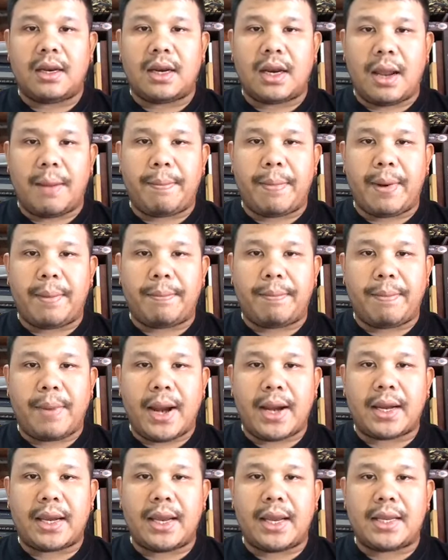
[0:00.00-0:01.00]
นะเป็นพระ
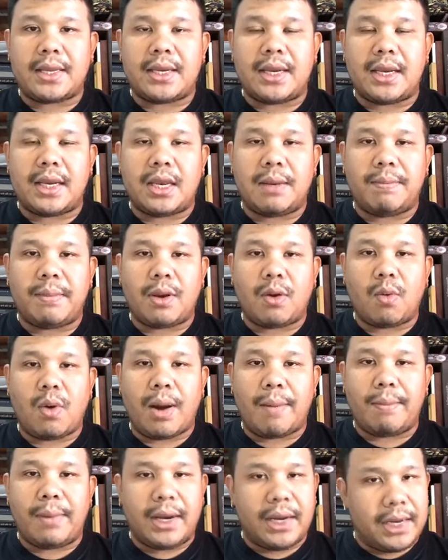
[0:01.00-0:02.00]
เกจิที่มีควา
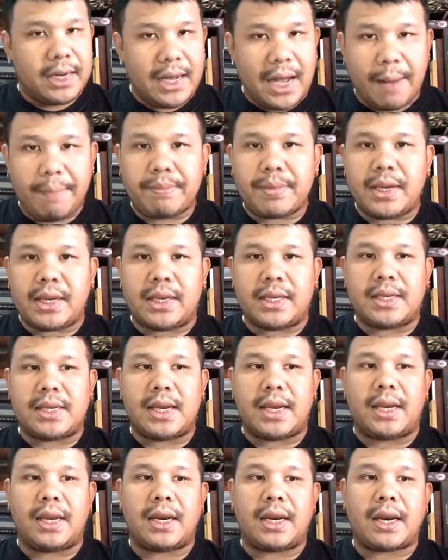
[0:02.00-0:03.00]
มลึกลับจ
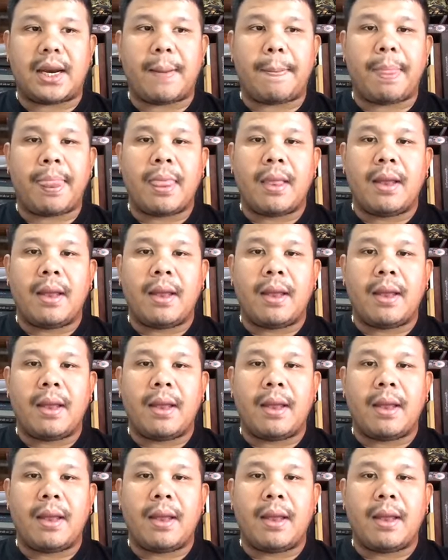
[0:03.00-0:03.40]
ริง ๆนะครับ